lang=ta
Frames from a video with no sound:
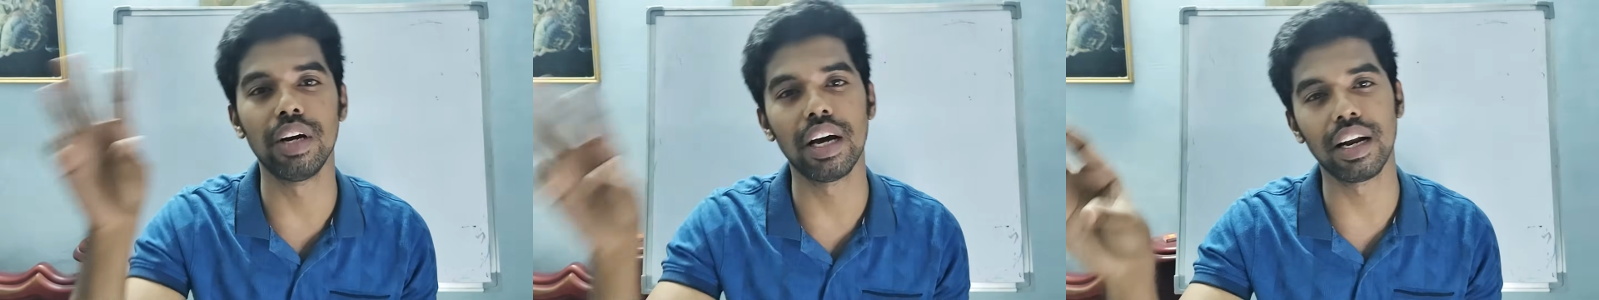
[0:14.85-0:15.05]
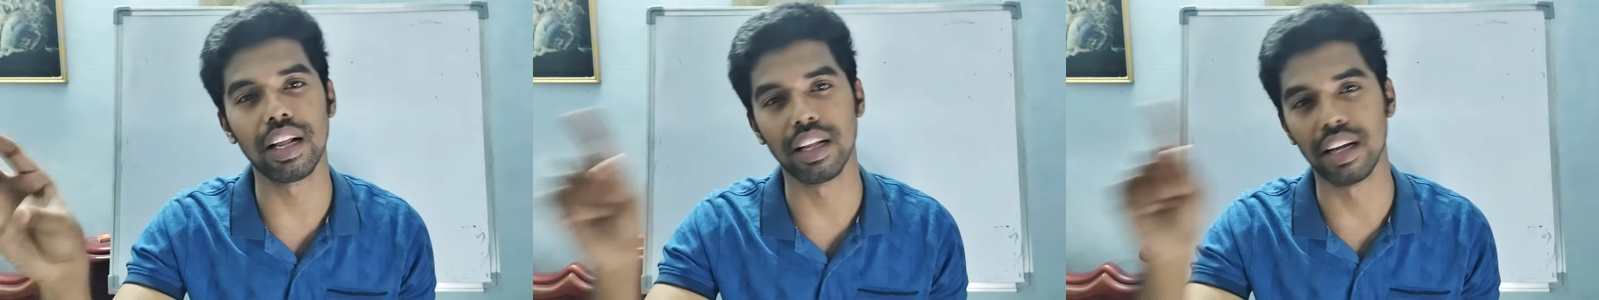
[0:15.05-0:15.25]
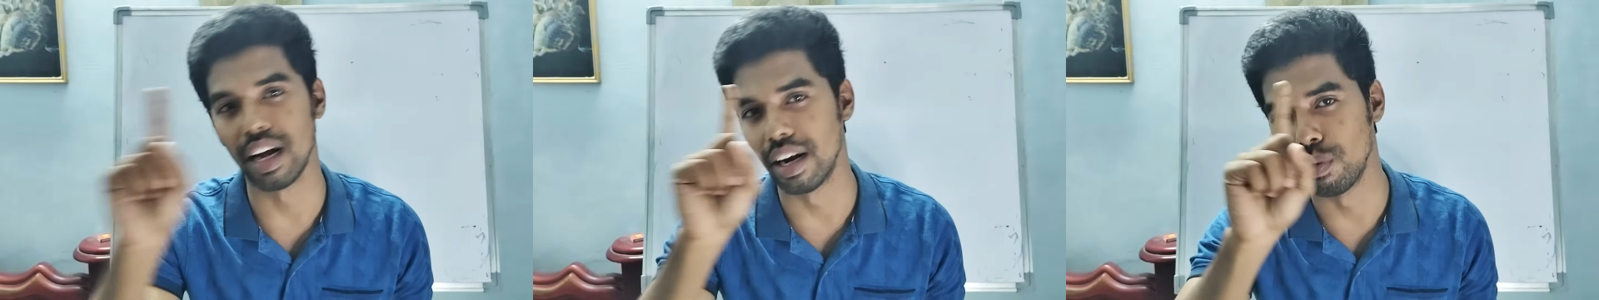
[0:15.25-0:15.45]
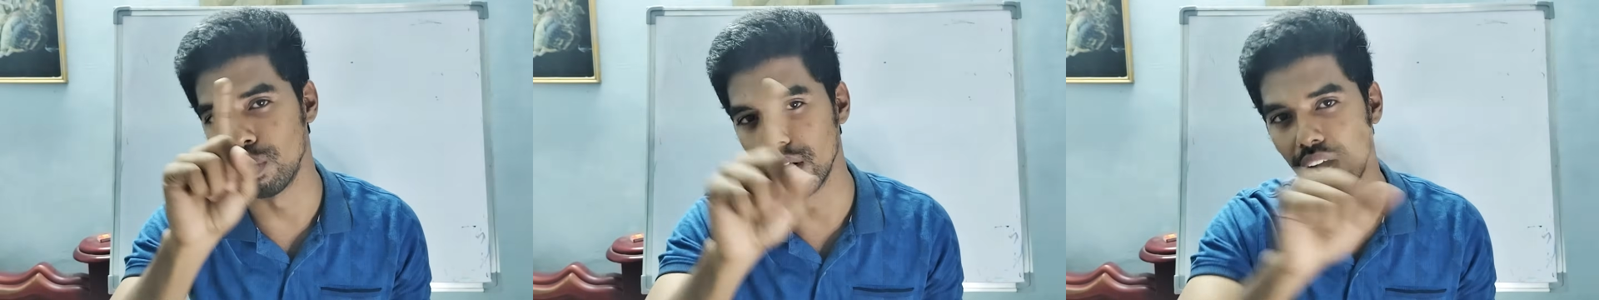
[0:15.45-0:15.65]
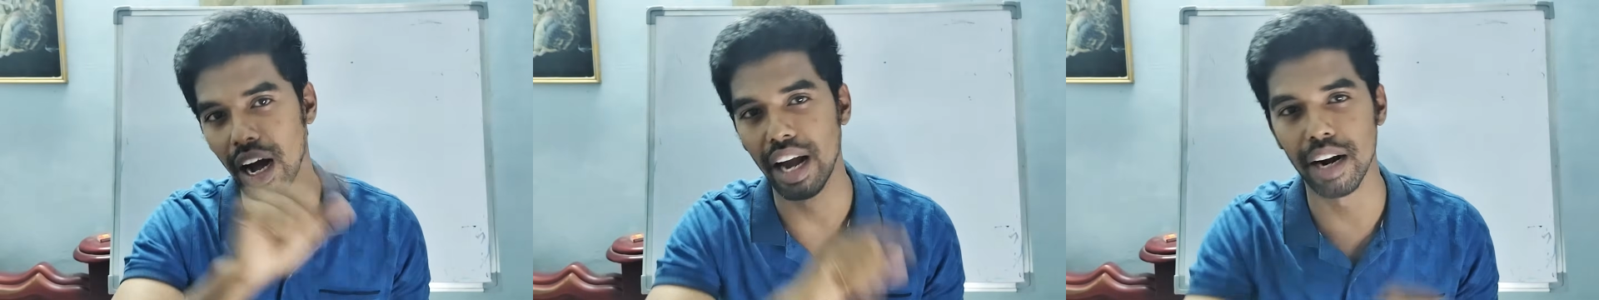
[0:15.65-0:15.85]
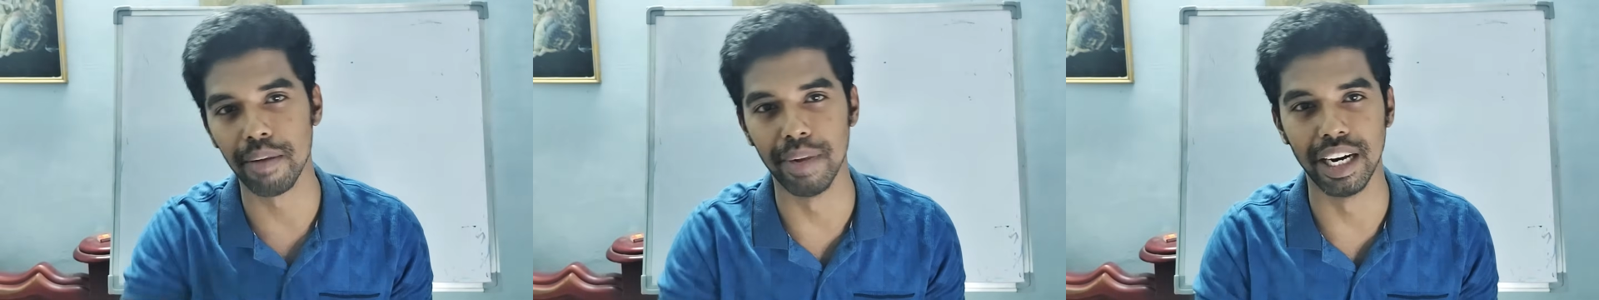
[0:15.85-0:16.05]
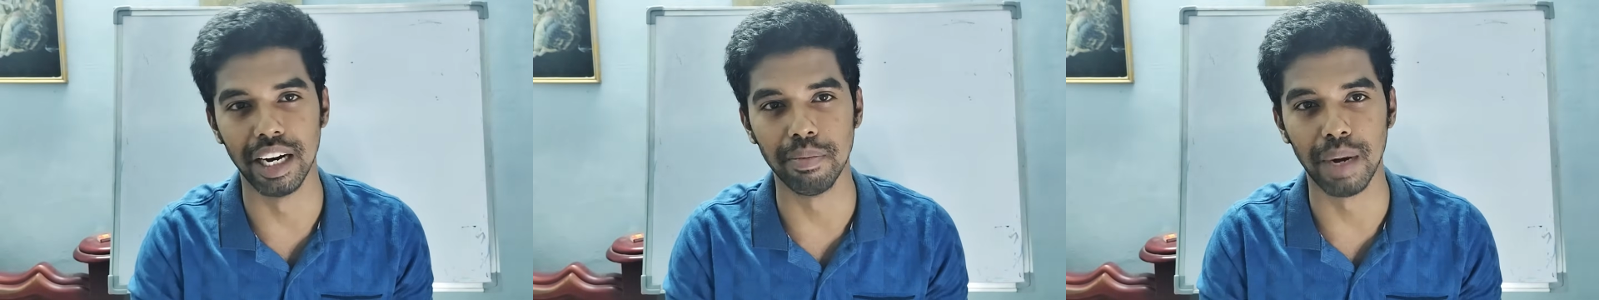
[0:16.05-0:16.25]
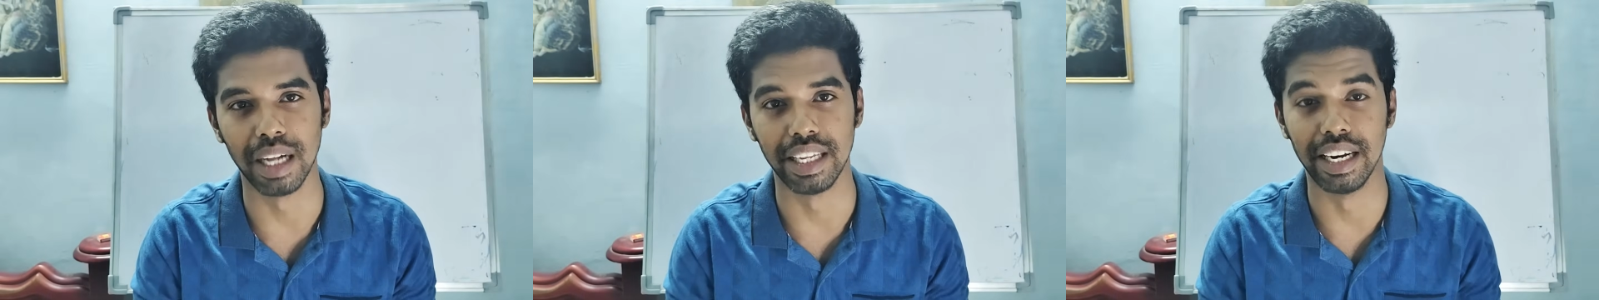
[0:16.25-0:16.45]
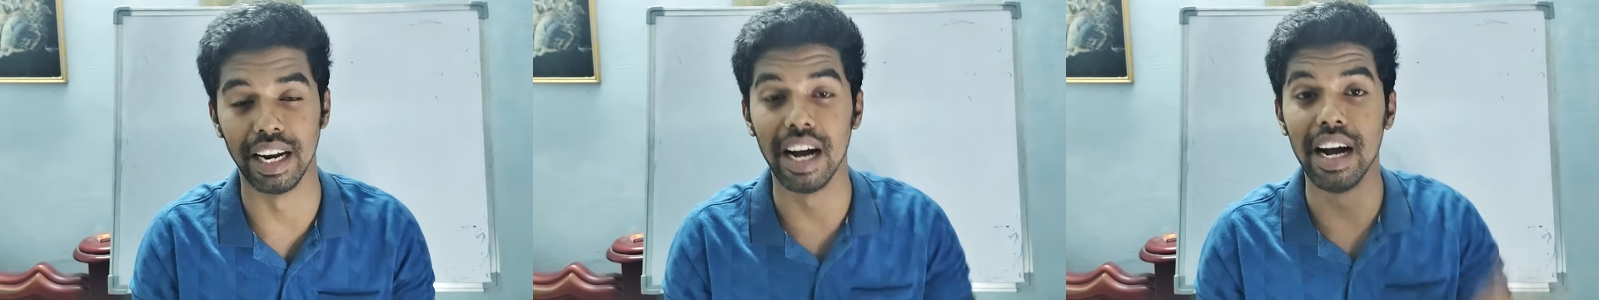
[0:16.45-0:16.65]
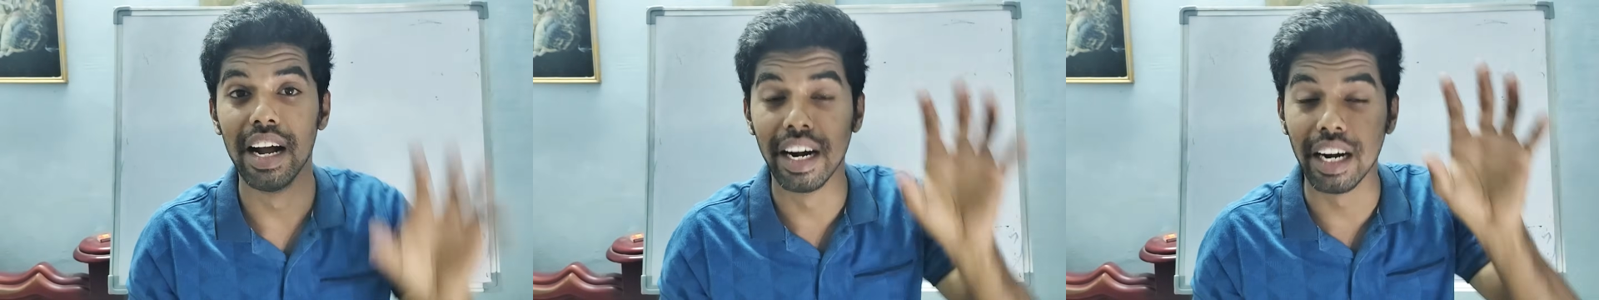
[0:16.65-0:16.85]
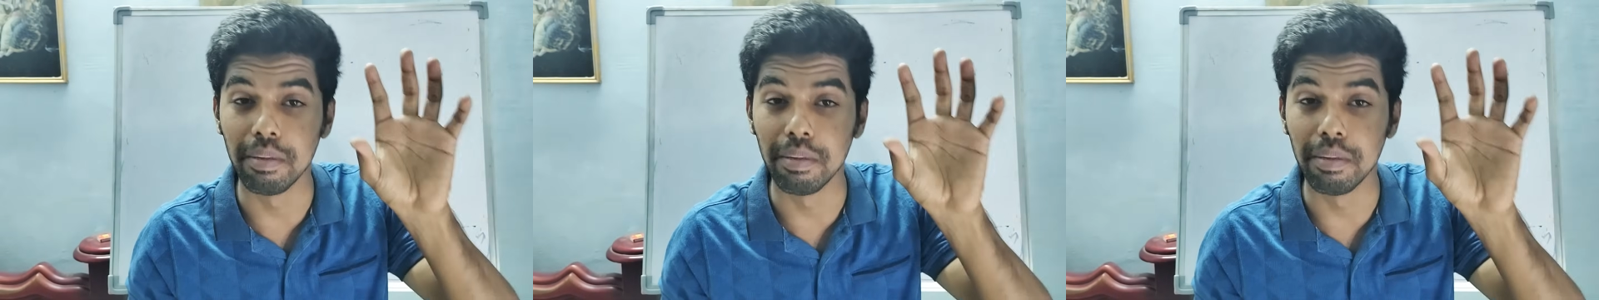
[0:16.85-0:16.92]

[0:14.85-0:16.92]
உண்டாகிறதுக்கான ஒரு காரணம் என்னன்னு பாத்தீங்கன்னா